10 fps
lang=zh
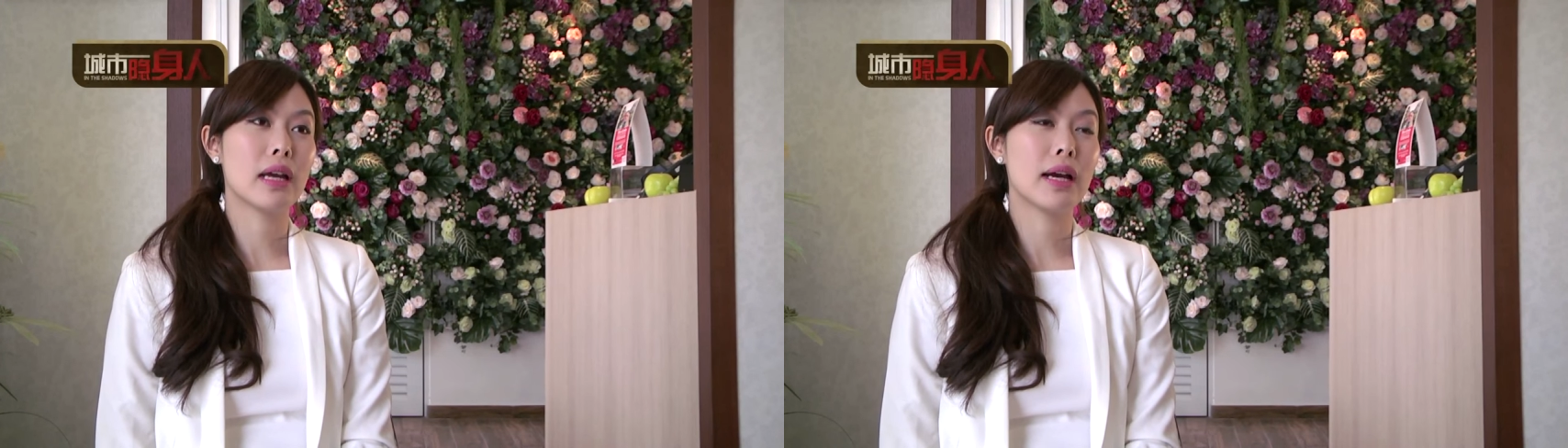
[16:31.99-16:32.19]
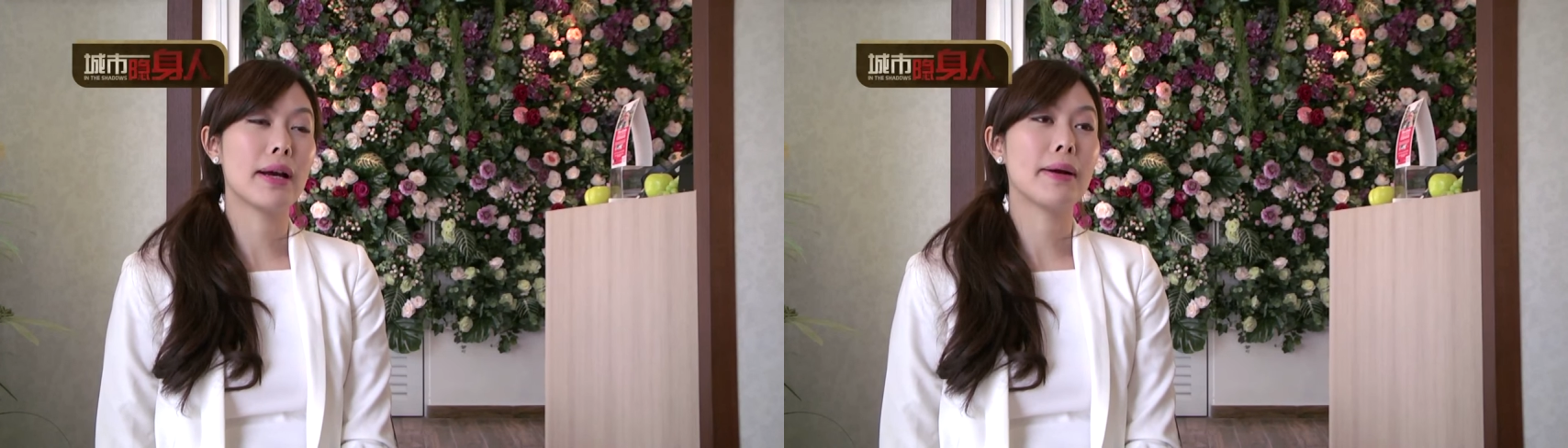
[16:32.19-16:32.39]

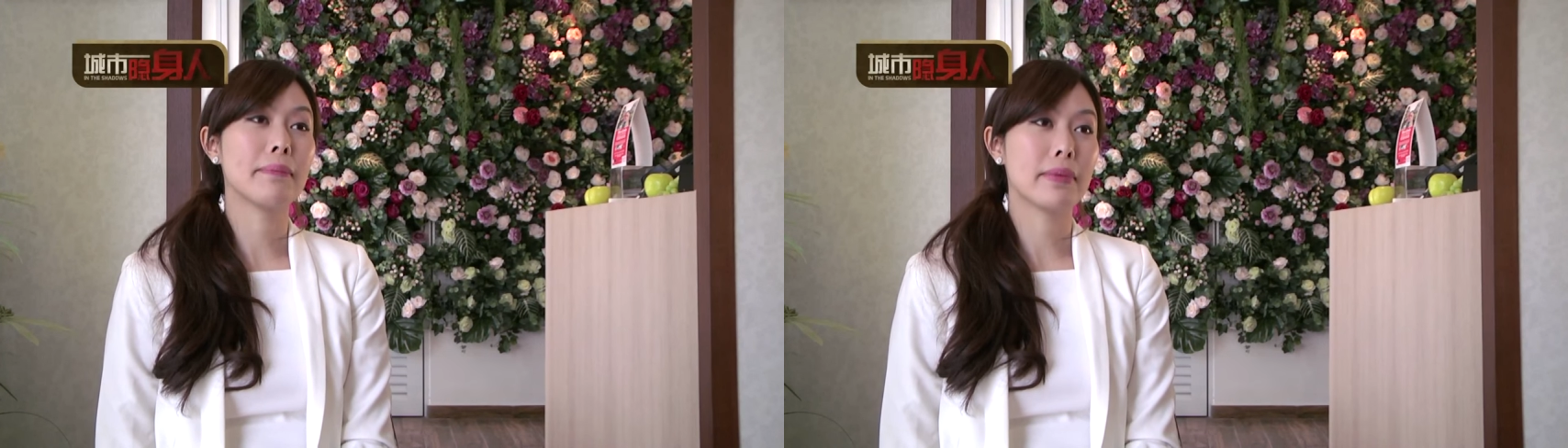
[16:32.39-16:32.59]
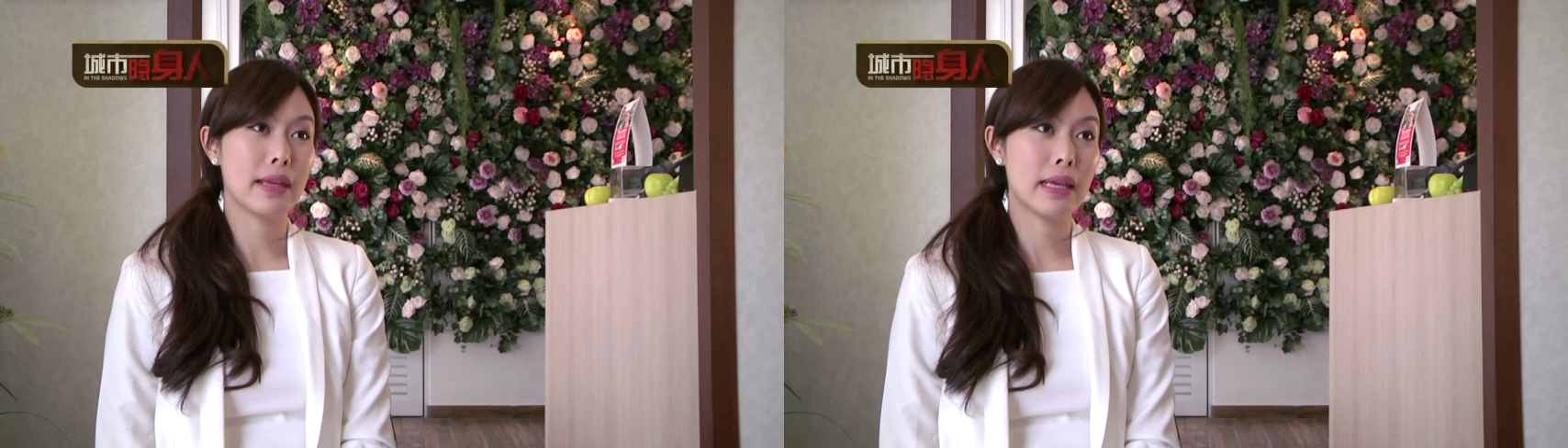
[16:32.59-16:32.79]
呃
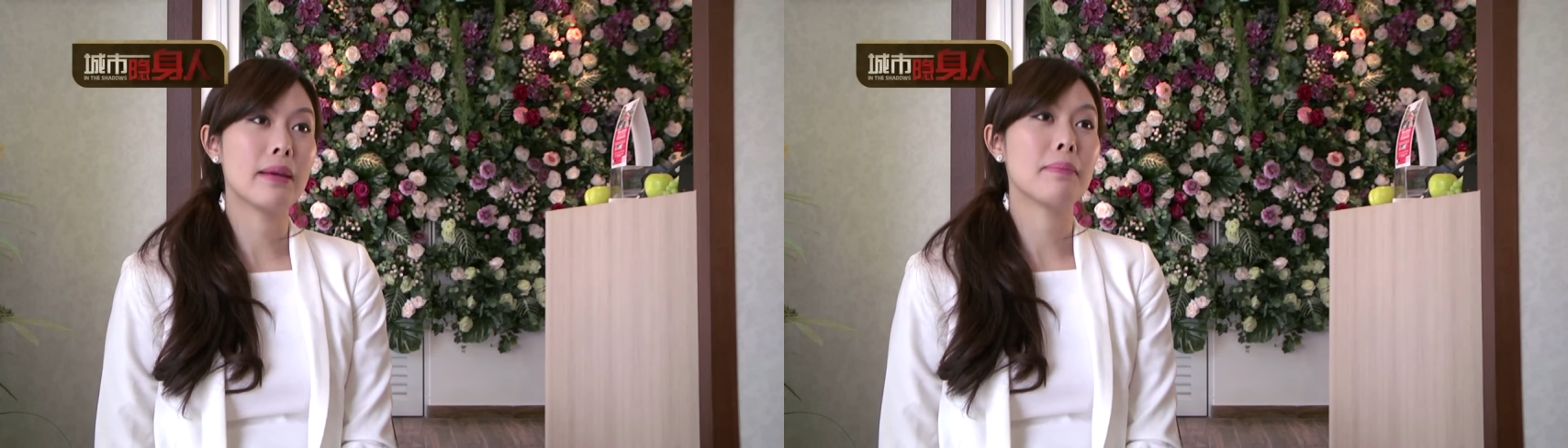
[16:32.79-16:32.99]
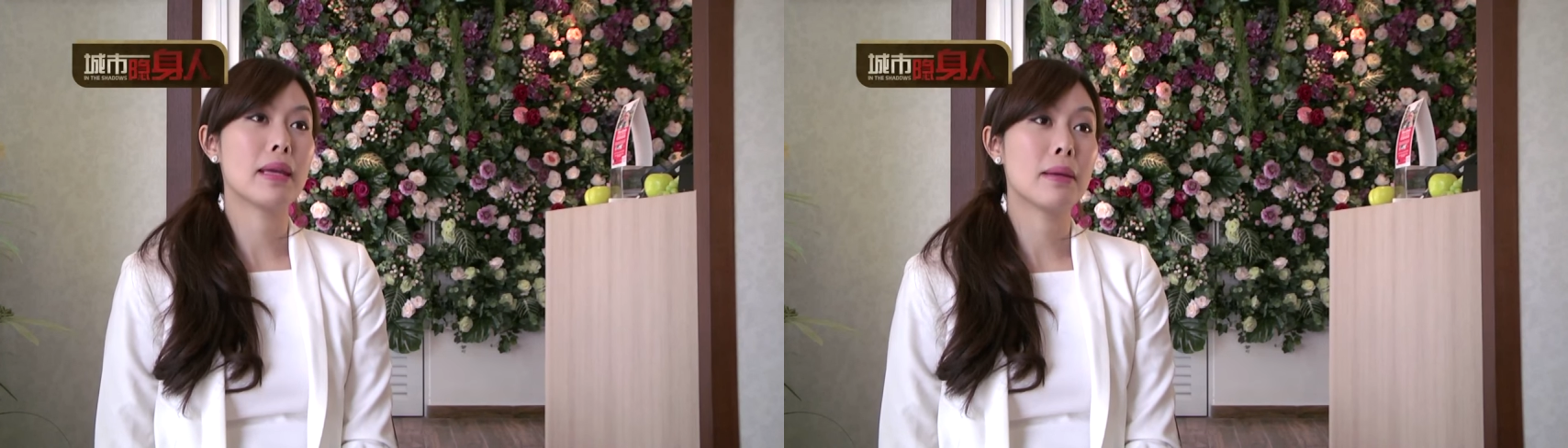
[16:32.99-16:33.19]

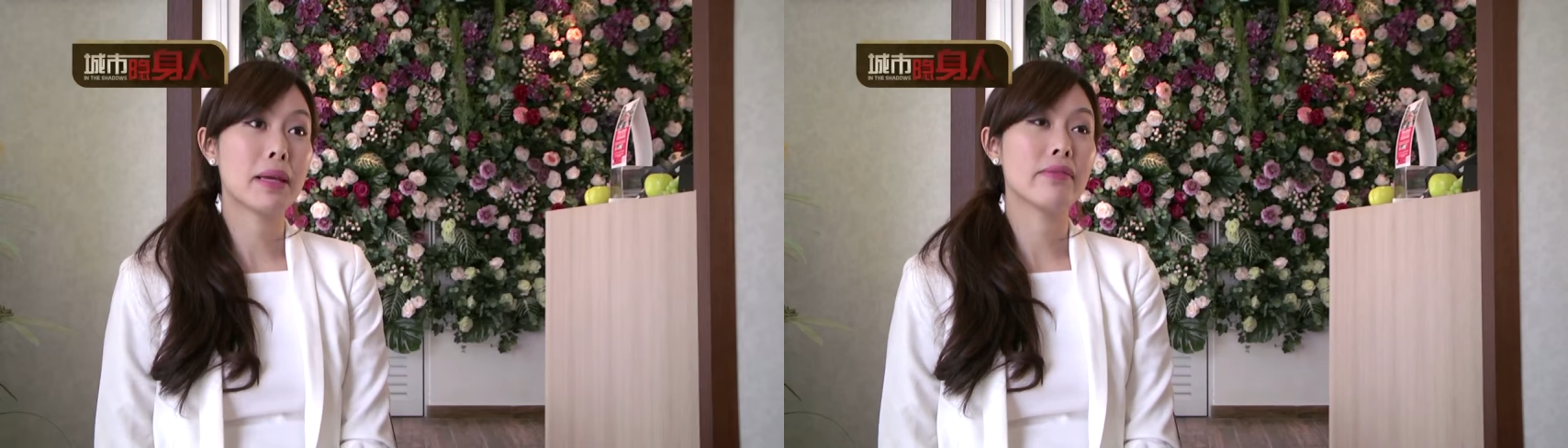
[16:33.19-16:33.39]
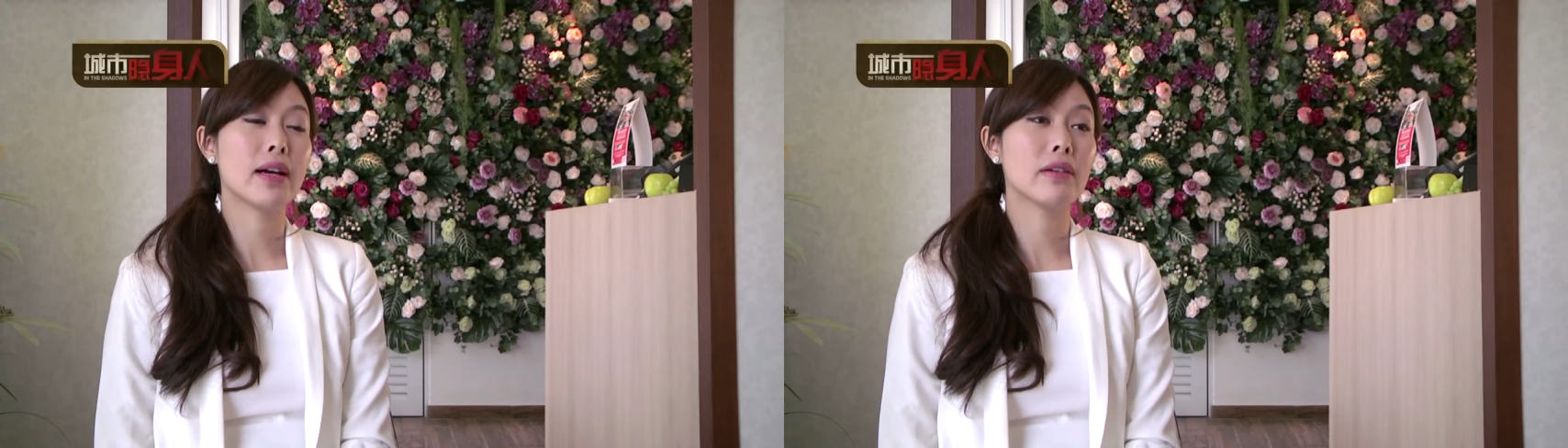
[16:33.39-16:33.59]
一一
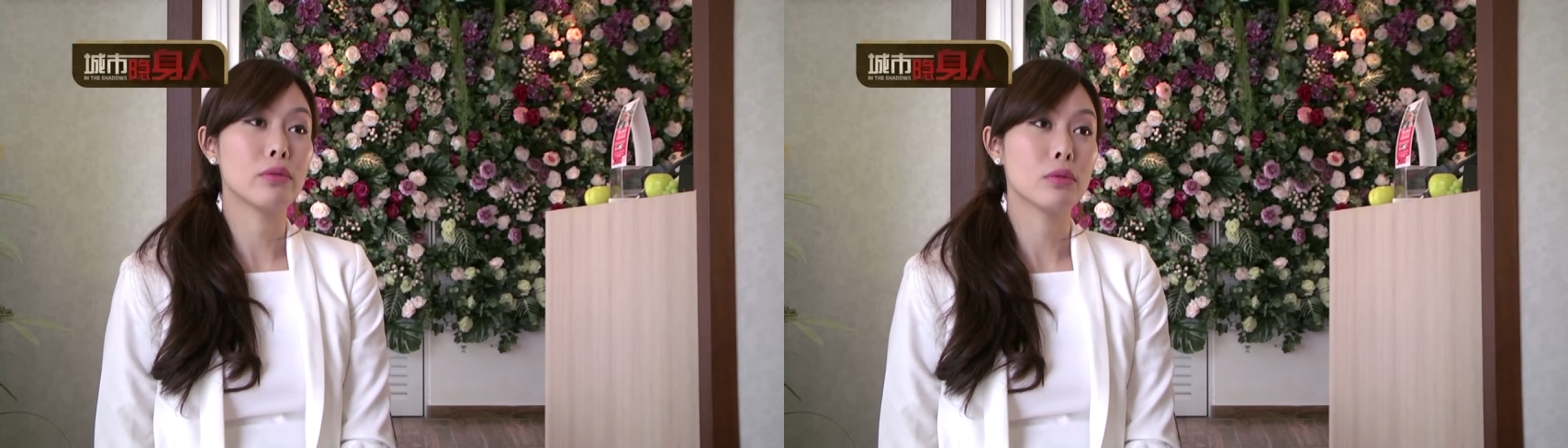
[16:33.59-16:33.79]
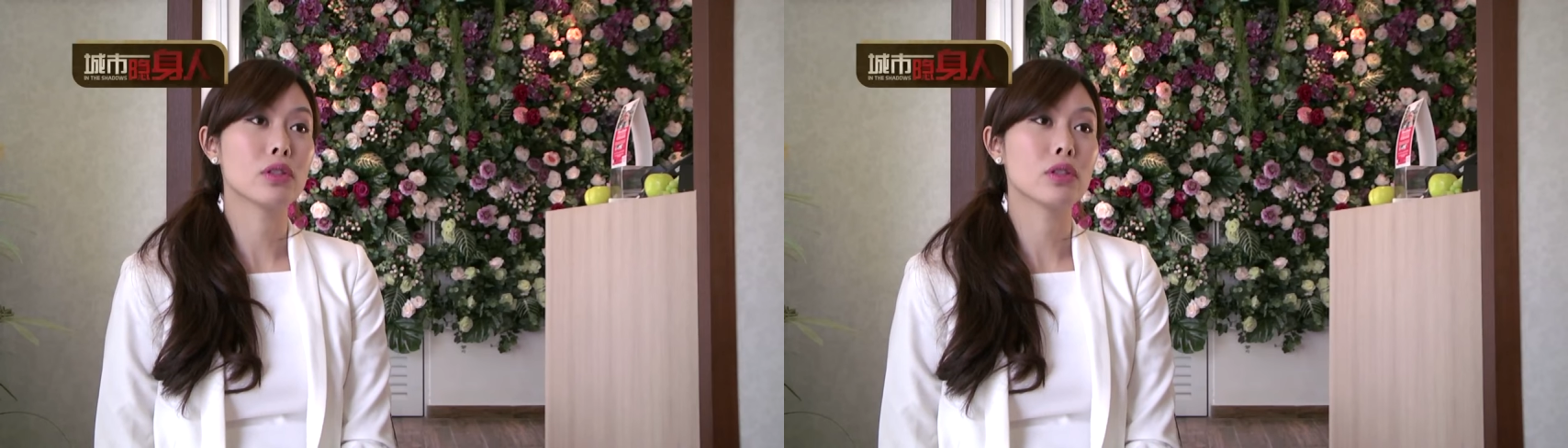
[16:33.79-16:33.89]
名防腐